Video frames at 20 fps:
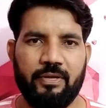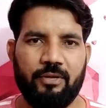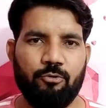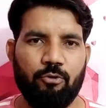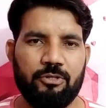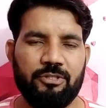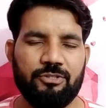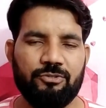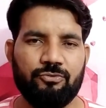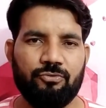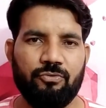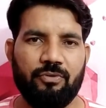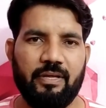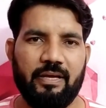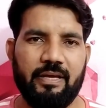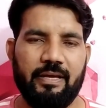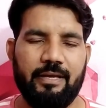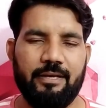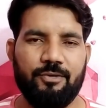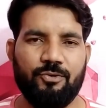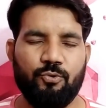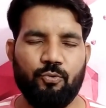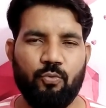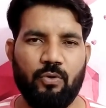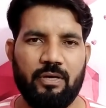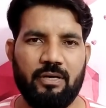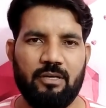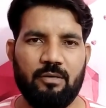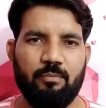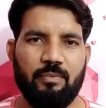క్వశ్చన్స్ ఉంటాయి టూ
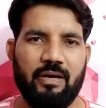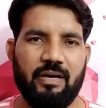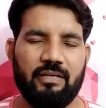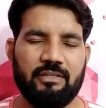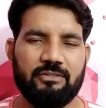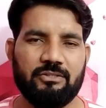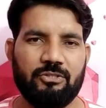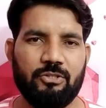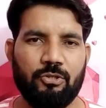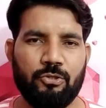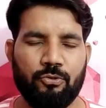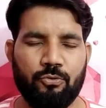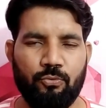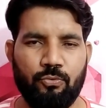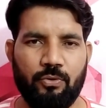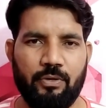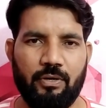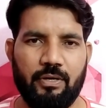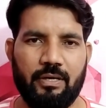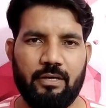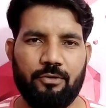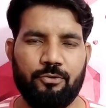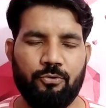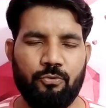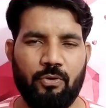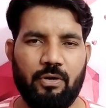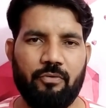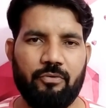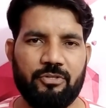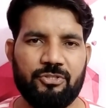హండ్రెడ్ మార్క్స్ టూ టూ
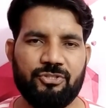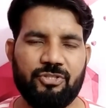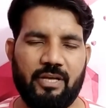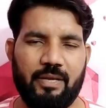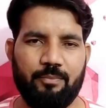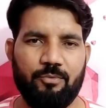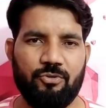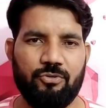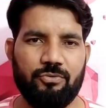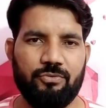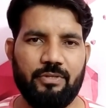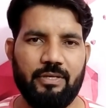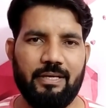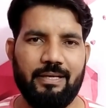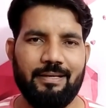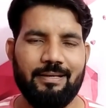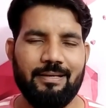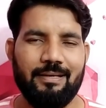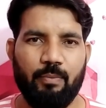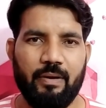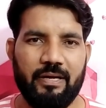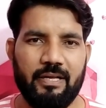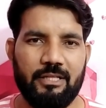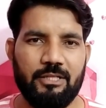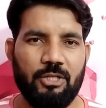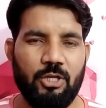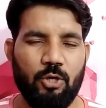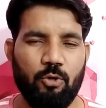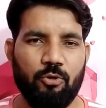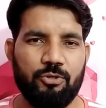అవర్స్ టైం ఉంటుంది బట్
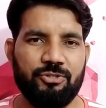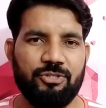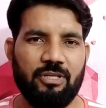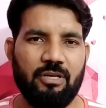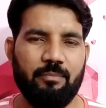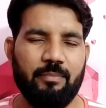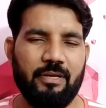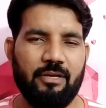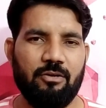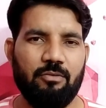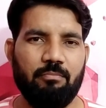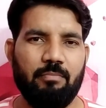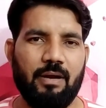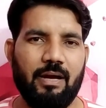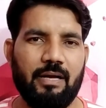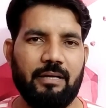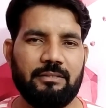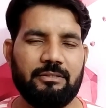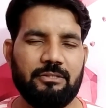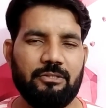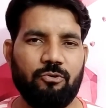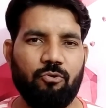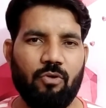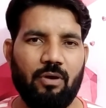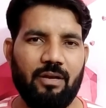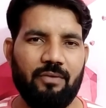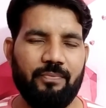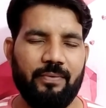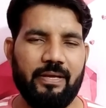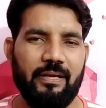ఇందులో వచ్చిన మీకు మార్క్స్
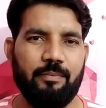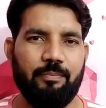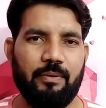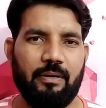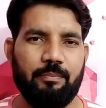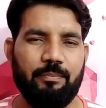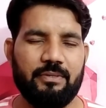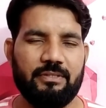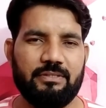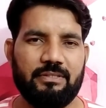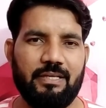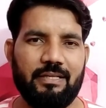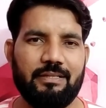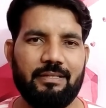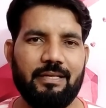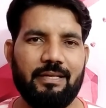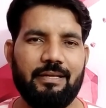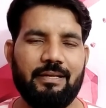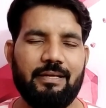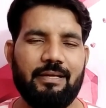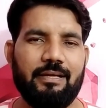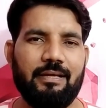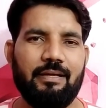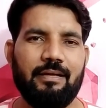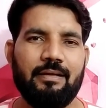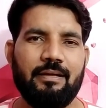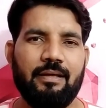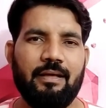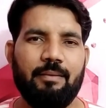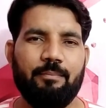క్వాలిఫైయింగ్ పర్పసే దీన్ని
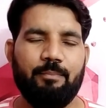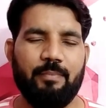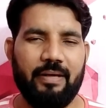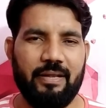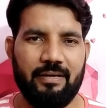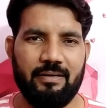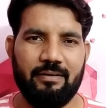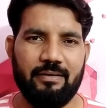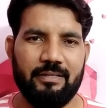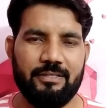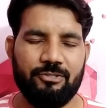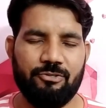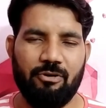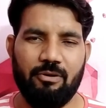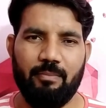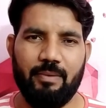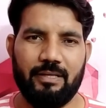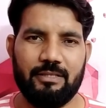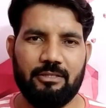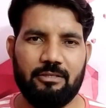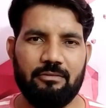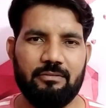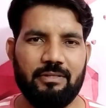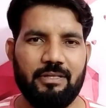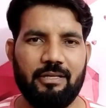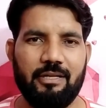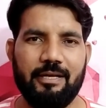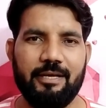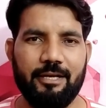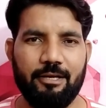మెరిట్ లిస్ట్లో మాత్రం
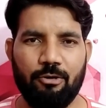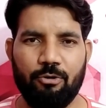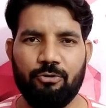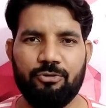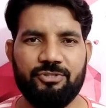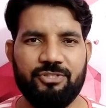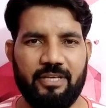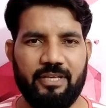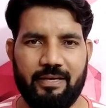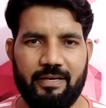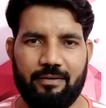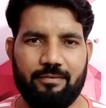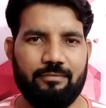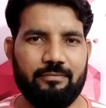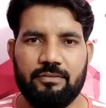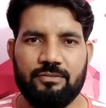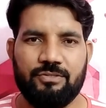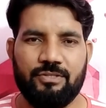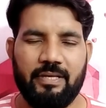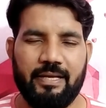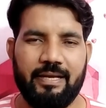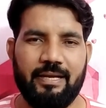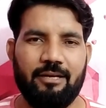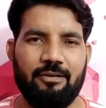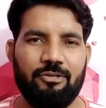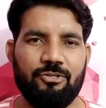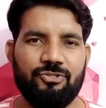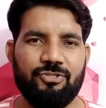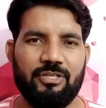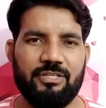దీన్ని ఇంక్లూడ్ చేయరు
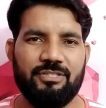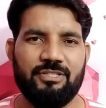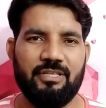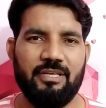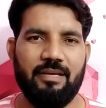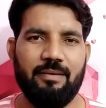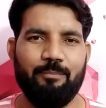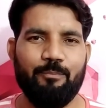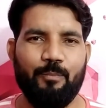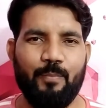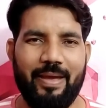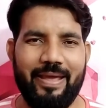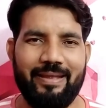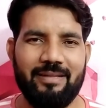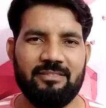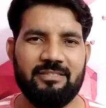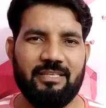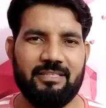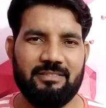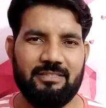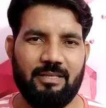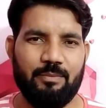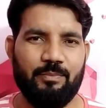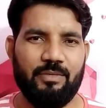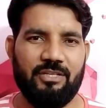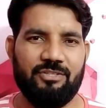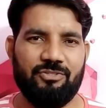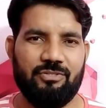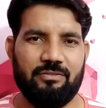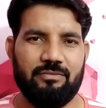సెకండ్ వచ్చేసి మెయిన్స్
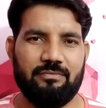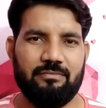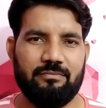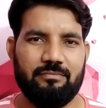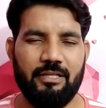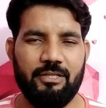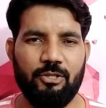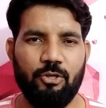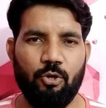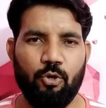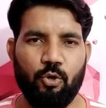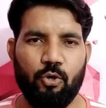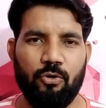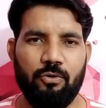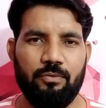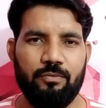ఎగ్జామినేషన్ ఇందులో